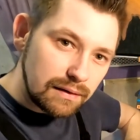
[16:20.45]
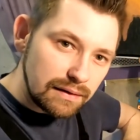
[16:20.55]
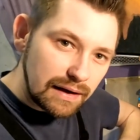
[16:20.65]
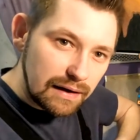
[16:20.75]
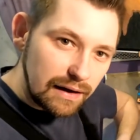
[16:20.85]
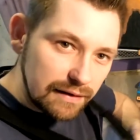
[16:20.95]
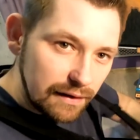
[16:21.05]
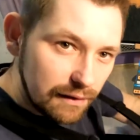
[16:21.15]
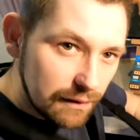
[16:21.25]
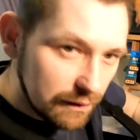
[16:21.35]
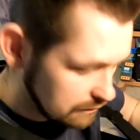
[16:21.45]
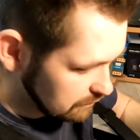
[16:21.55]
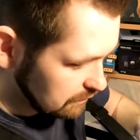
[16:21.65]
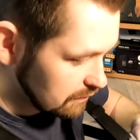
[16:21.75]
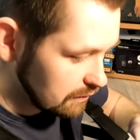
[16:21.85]
na klatę.
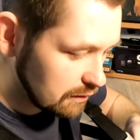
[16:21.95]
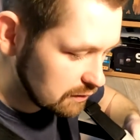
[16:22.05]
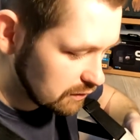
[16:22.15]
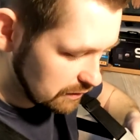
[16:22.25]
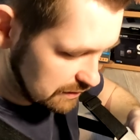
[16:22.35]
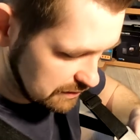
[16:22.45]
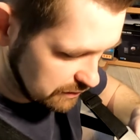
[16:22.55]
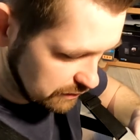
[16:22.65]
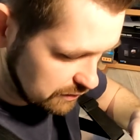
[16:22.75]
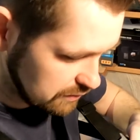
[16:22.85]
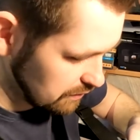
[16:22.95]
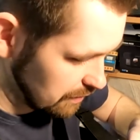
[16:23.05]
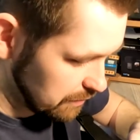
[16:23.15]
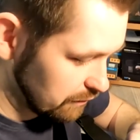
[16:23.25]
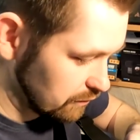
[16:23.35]
I to jest coś, co
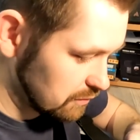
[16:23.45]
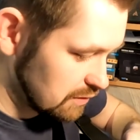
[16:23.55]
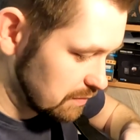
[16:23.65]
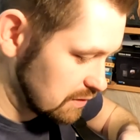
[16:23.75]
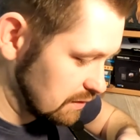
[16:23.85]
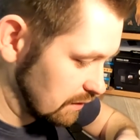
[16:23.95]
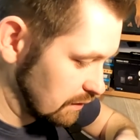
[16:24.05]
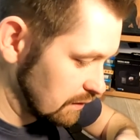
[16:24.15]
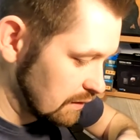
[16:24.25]
na pewno mi się przyda,